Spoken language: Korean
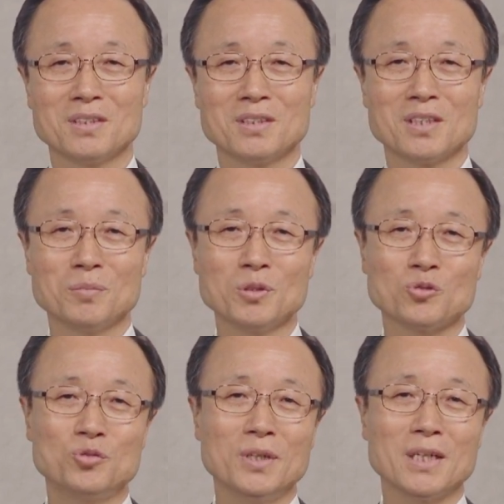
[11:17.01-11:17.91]
여러분
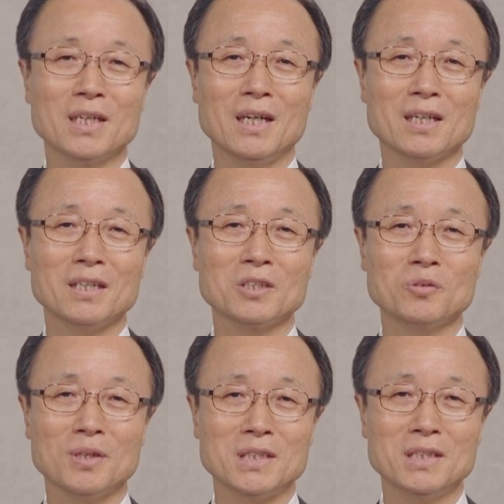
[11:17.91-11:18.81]
구약의
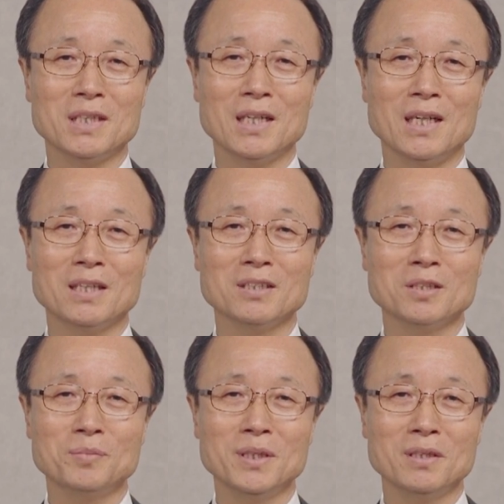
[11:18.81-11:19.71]
하나님과 신약의
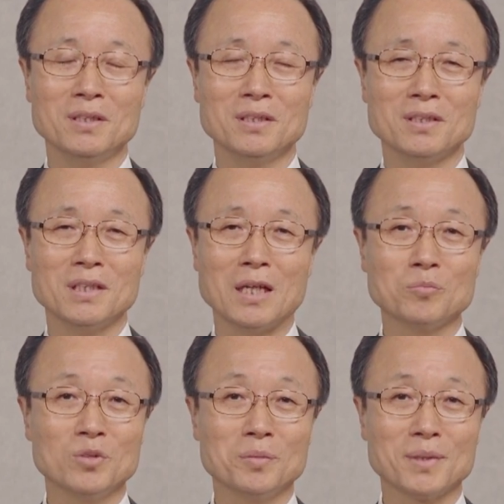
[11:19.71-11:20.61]
하나님이
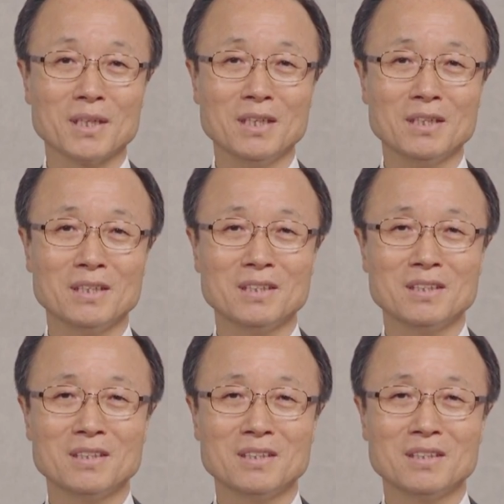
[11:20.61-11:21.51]
다른 분입니까?
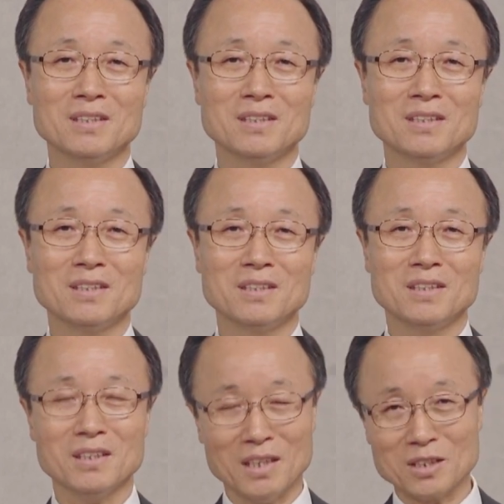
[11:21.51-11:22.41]

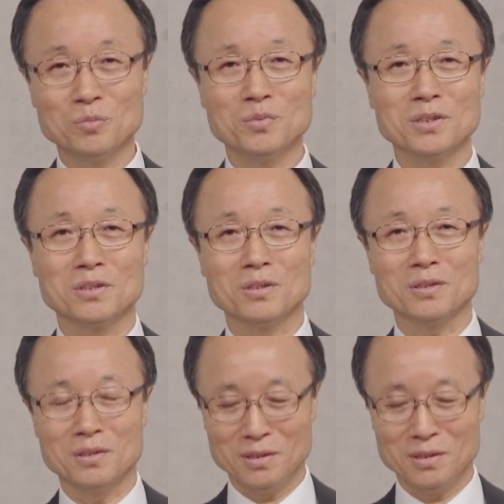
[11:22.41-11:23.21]
같은 분이죠.